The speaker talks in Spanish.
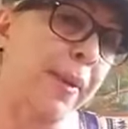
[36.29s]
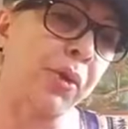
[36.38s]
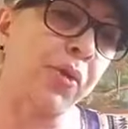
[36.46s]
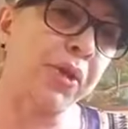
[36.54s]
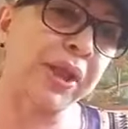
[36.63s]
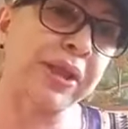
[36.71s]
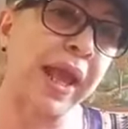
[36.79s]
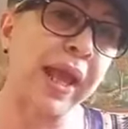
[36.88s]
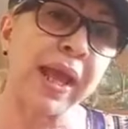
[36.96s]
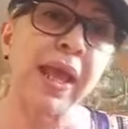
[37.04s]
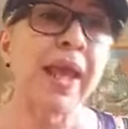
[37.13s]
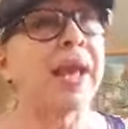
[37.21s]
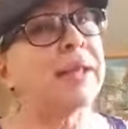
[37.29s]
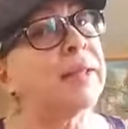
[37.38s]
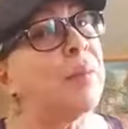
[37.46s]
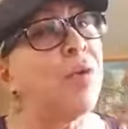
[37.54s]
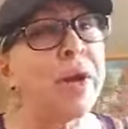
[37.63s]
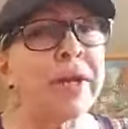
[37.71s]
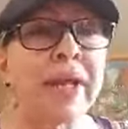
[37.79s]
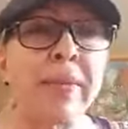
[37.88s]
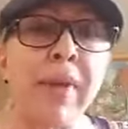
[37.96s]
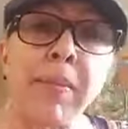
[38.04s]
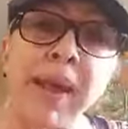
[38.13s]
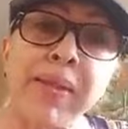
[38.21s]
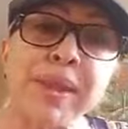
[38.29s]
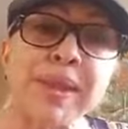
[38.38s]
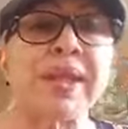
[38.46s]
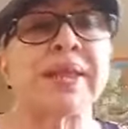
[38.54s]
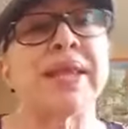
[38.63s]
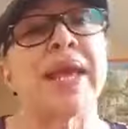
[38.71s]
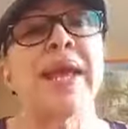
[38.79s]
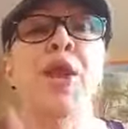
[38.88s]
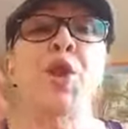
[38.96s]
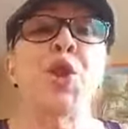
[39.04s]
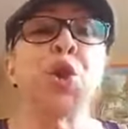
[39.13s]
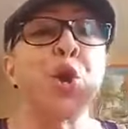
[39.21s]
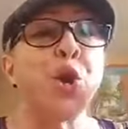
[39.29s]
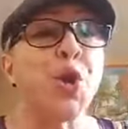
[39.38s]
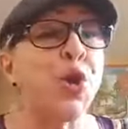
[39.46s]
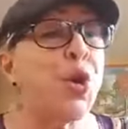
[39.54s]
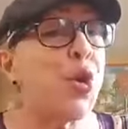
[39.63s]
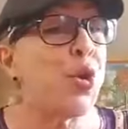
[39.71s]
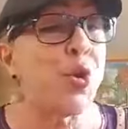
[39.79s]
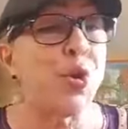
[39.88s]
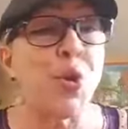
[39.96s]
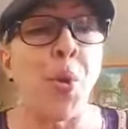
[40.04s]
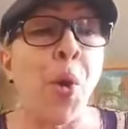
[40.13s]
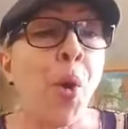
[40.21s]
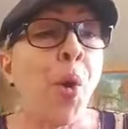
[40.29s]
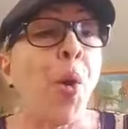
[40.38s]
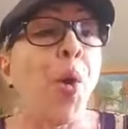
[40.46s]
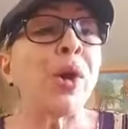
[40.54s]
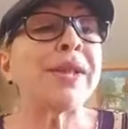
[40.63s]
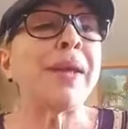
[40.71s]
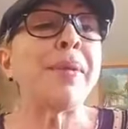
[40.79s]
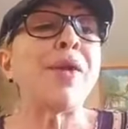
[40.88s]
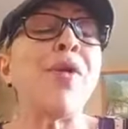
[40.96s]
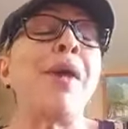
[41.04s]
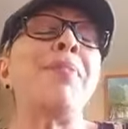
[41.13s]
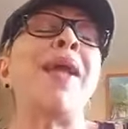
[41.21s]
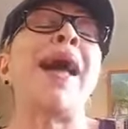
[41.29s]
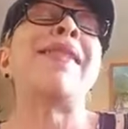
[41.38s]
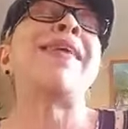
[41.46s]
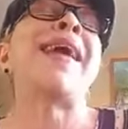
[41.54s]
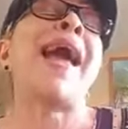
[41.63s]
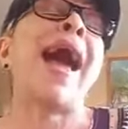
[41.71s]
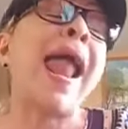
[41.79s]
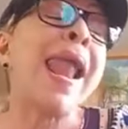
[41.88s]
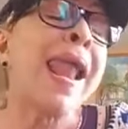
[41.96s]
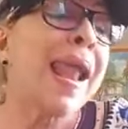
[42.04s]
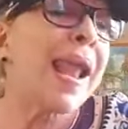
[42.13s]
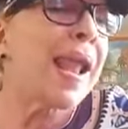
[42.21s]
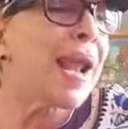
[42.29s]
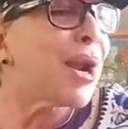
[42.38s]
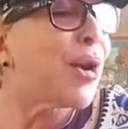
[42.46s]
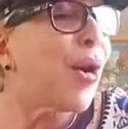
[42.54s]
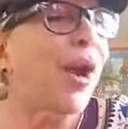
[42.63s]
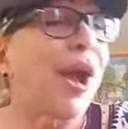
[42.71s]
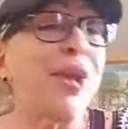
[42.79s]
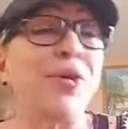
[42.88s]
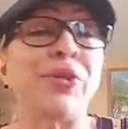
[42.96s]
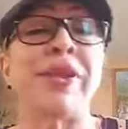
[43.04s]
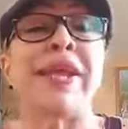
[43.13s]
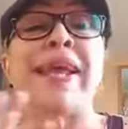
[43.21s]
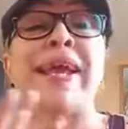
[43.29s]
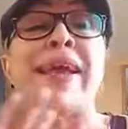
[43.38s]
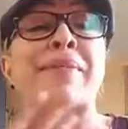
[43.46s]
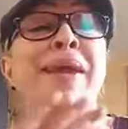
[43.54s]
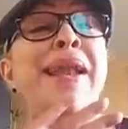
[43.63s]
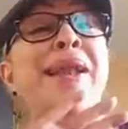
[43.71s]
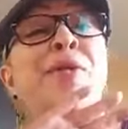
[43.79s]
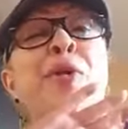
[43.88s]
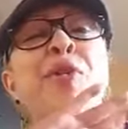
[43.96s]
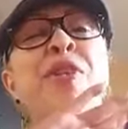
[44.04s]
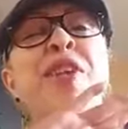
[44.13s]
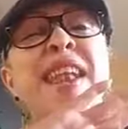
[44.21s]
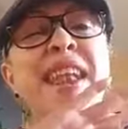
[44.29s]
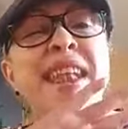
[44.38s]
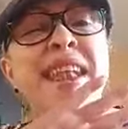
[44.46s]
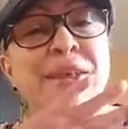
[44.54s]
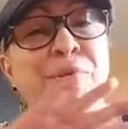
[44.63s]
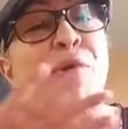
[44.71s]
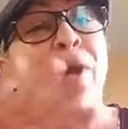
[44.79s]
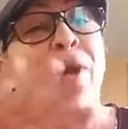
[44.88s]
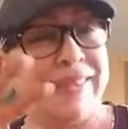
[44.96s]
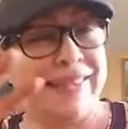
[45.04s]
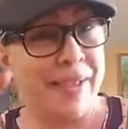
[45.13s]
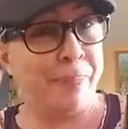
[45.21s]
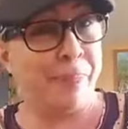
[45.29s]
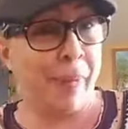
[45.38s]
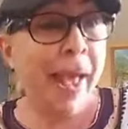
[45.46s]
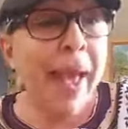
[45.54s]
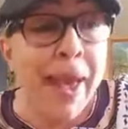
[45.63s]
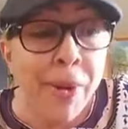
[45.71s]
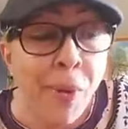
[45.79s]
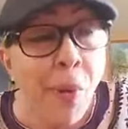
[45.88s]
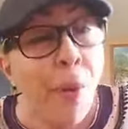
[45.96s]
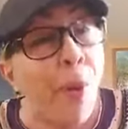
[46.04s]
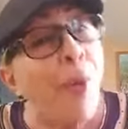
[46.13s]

hablando de té, esta mujer nada más habla de ese té. No, no, no, no, no. Hoy te vengo a hablar de algo que no tiene que ver con, el té, pero